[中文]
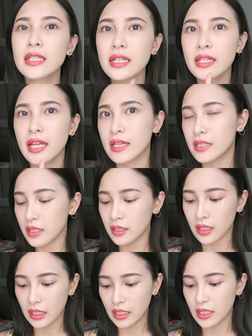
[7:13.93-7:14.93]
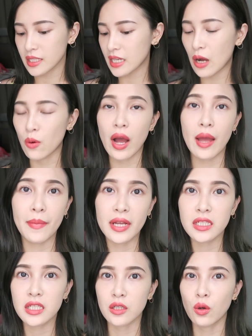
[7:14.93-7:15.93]
这个颜色第一印象我还
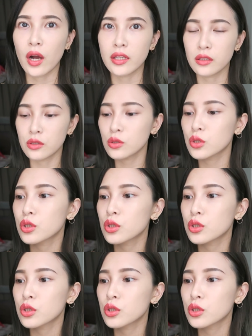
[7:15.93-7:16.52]
蛮喜欢的，就